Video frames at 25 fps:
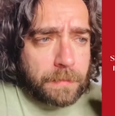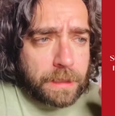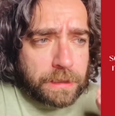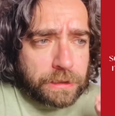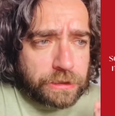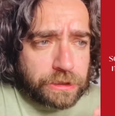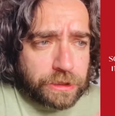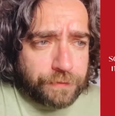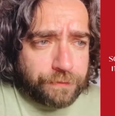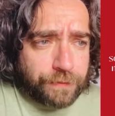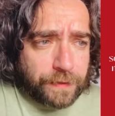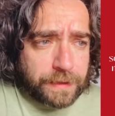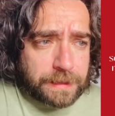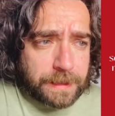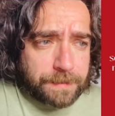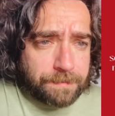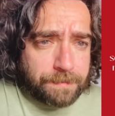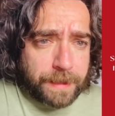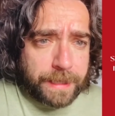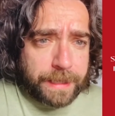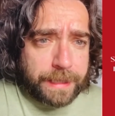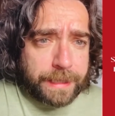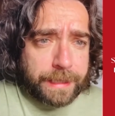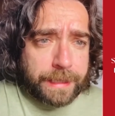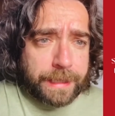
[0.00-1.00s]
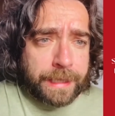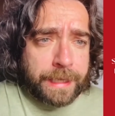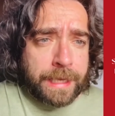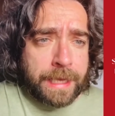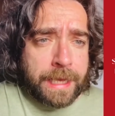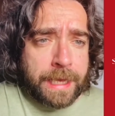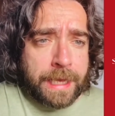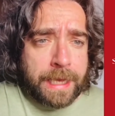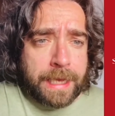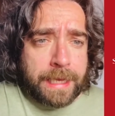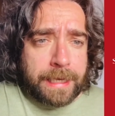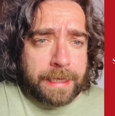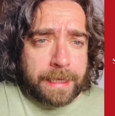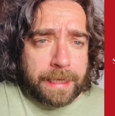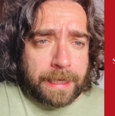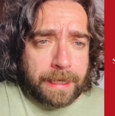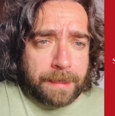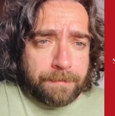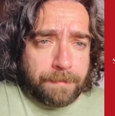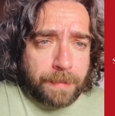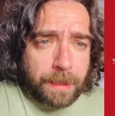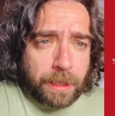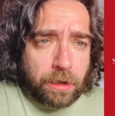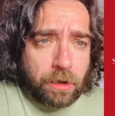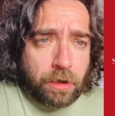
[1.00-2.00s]
ci fa sapere che
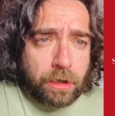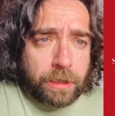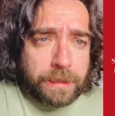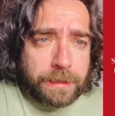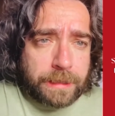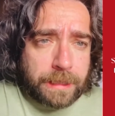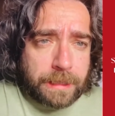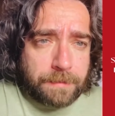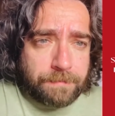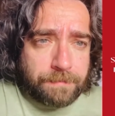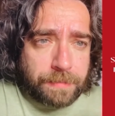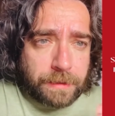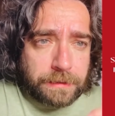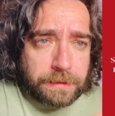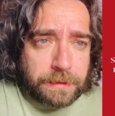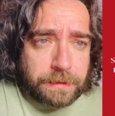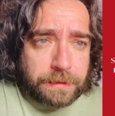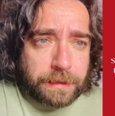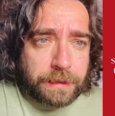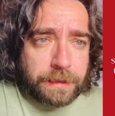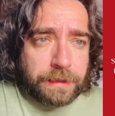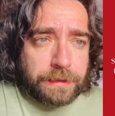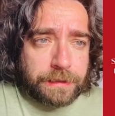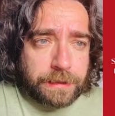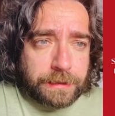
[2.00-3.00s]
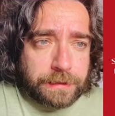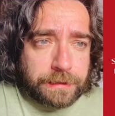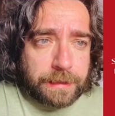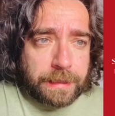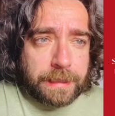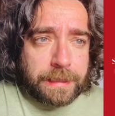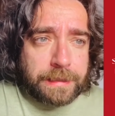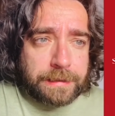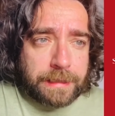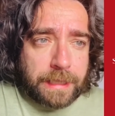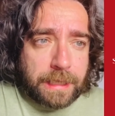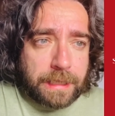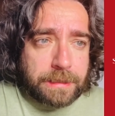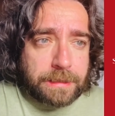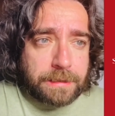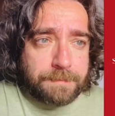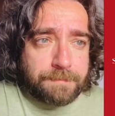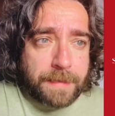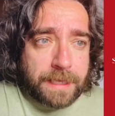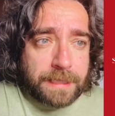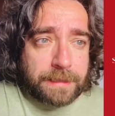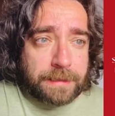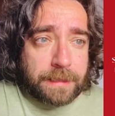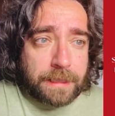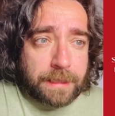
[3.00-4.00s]
le parole dell'imprenditrice e stilista
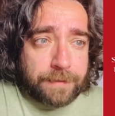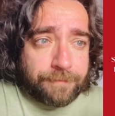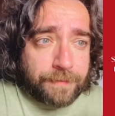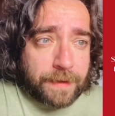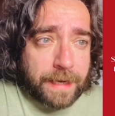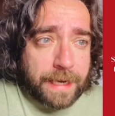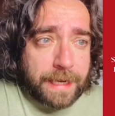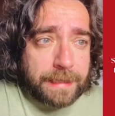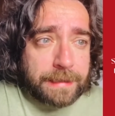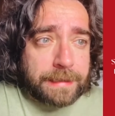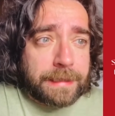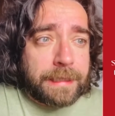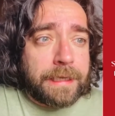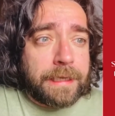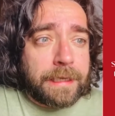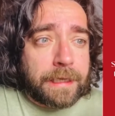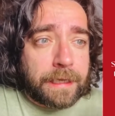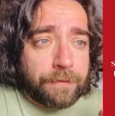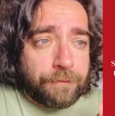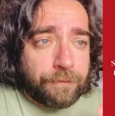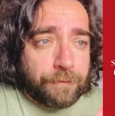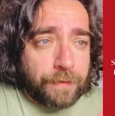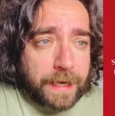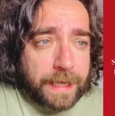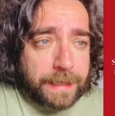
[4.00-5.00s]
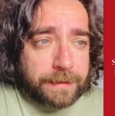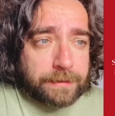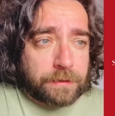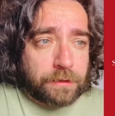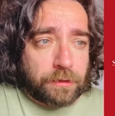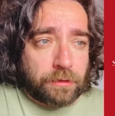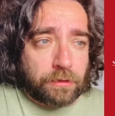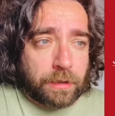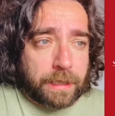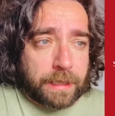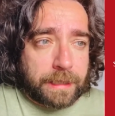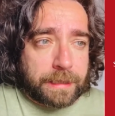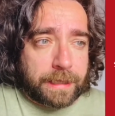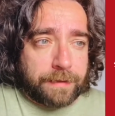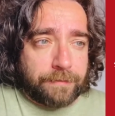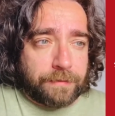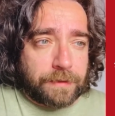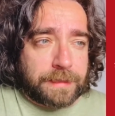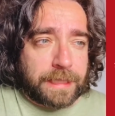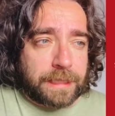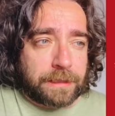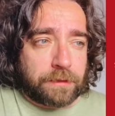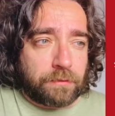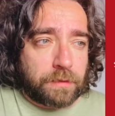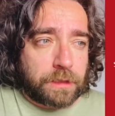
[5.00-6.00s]
Elisabetta Franchi riflettono la
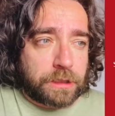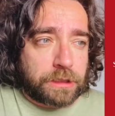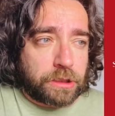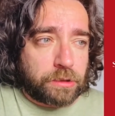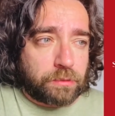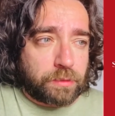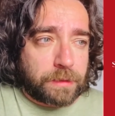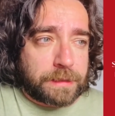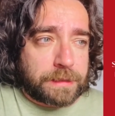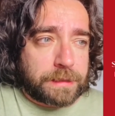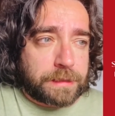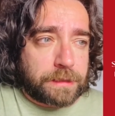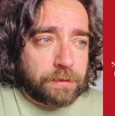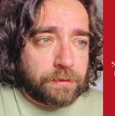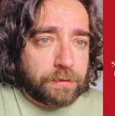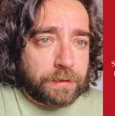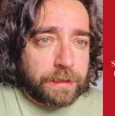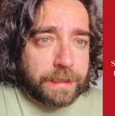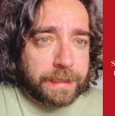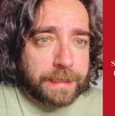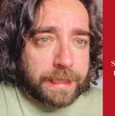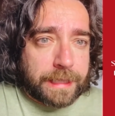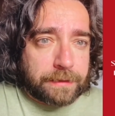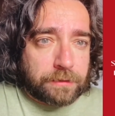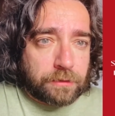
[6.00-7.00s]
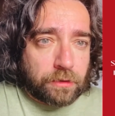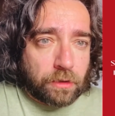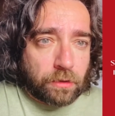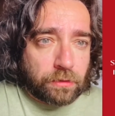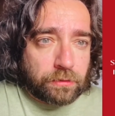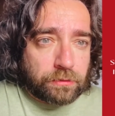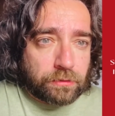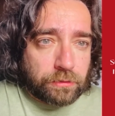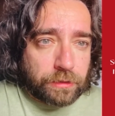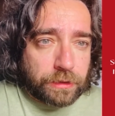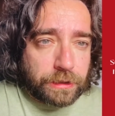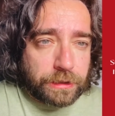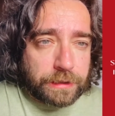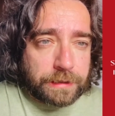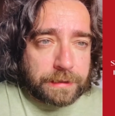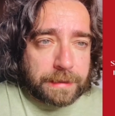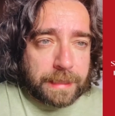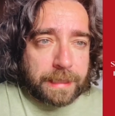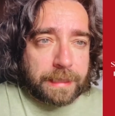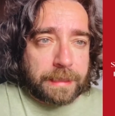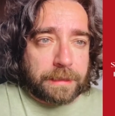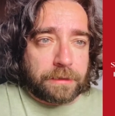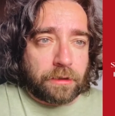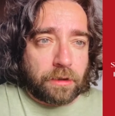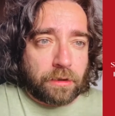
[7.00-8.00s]
gravità di una situazione che ha tolto dignità
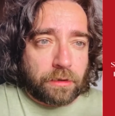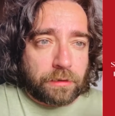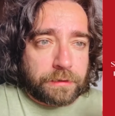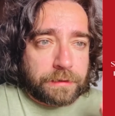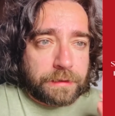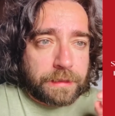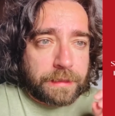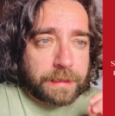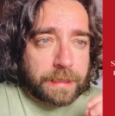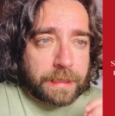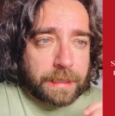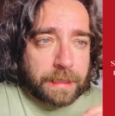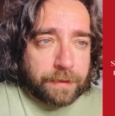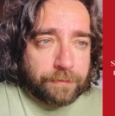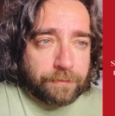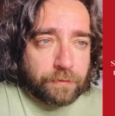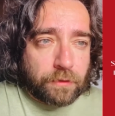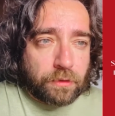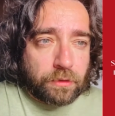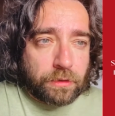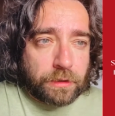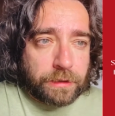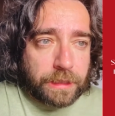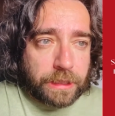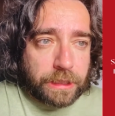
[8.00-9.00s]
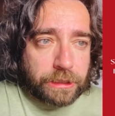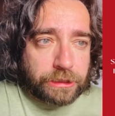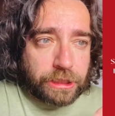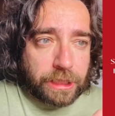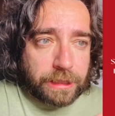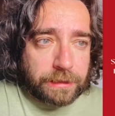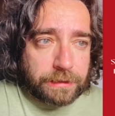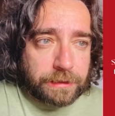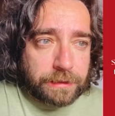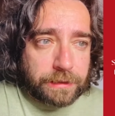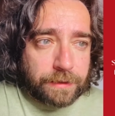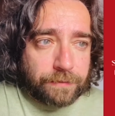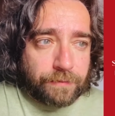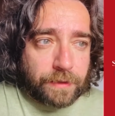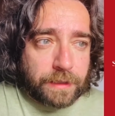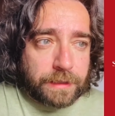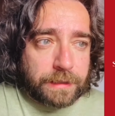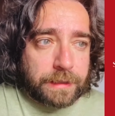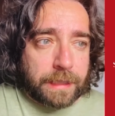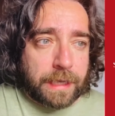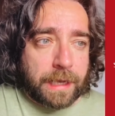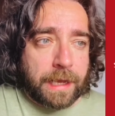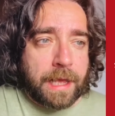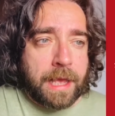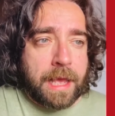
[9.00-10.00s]
alle donne nel lavoro e nelle scelte di
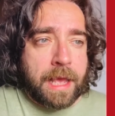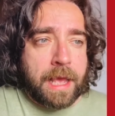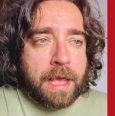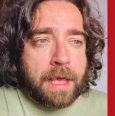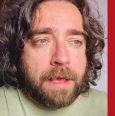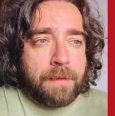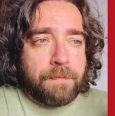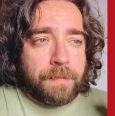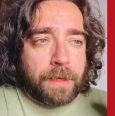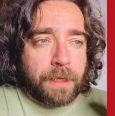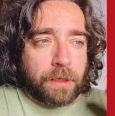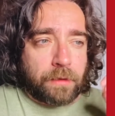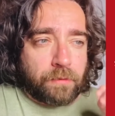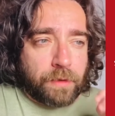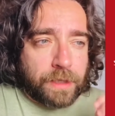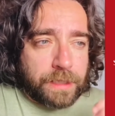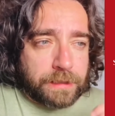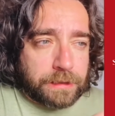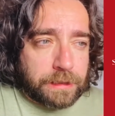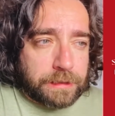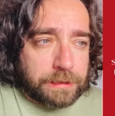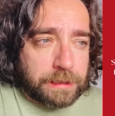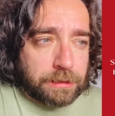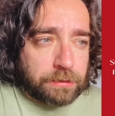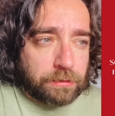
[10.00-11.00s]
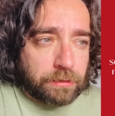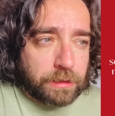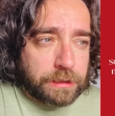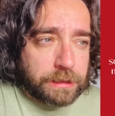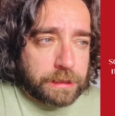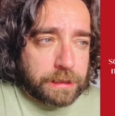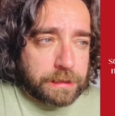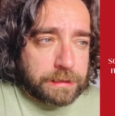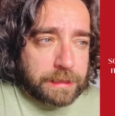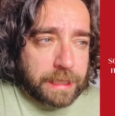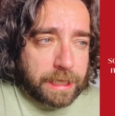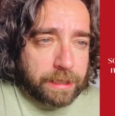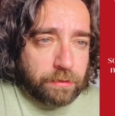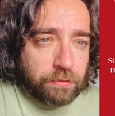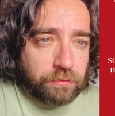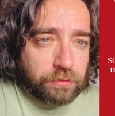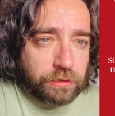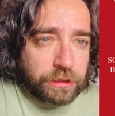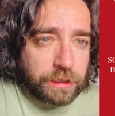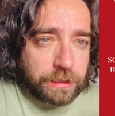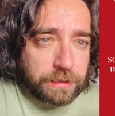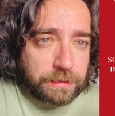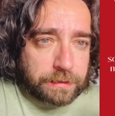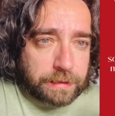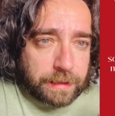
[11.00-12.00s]
vita. Per questo è stato necessario e
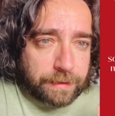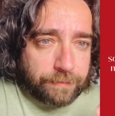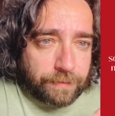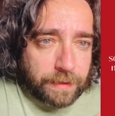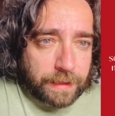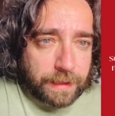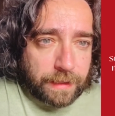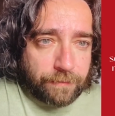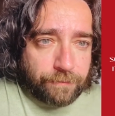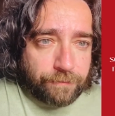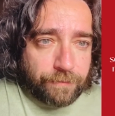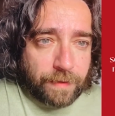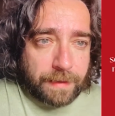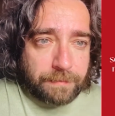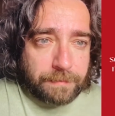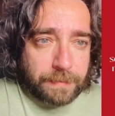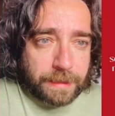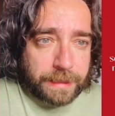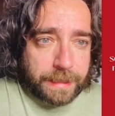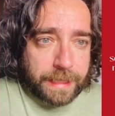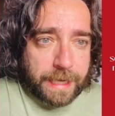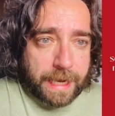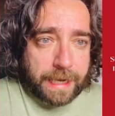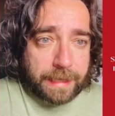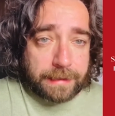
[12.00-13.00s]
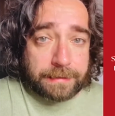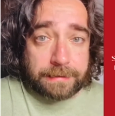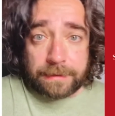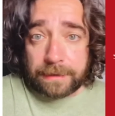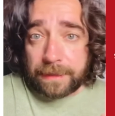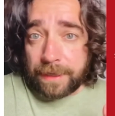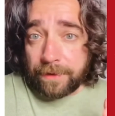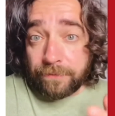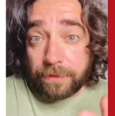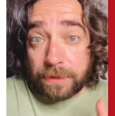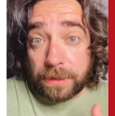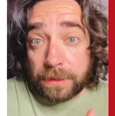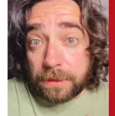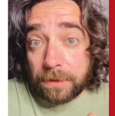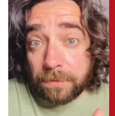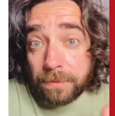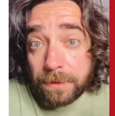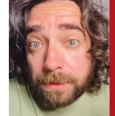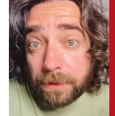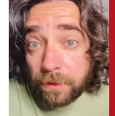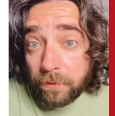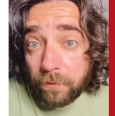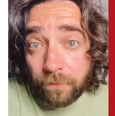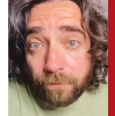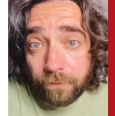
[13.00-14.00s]
urgente avere il Family Act, che
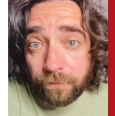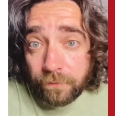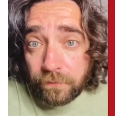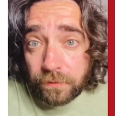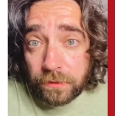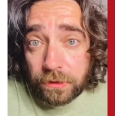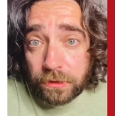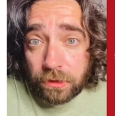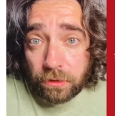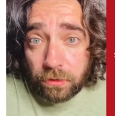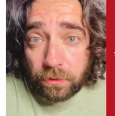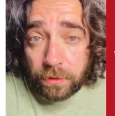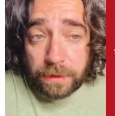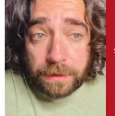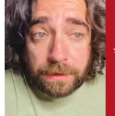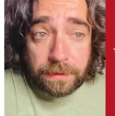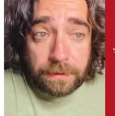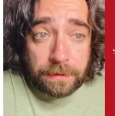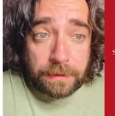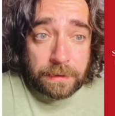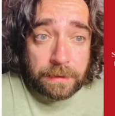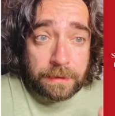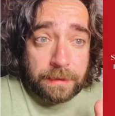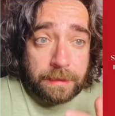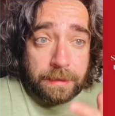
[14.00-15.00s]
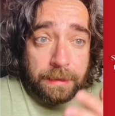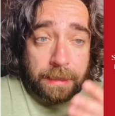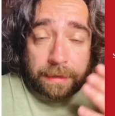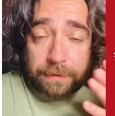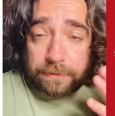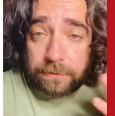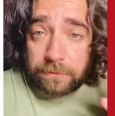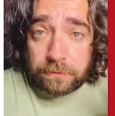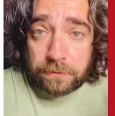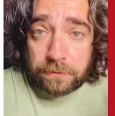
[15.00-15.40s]
evidentemente non funziona, a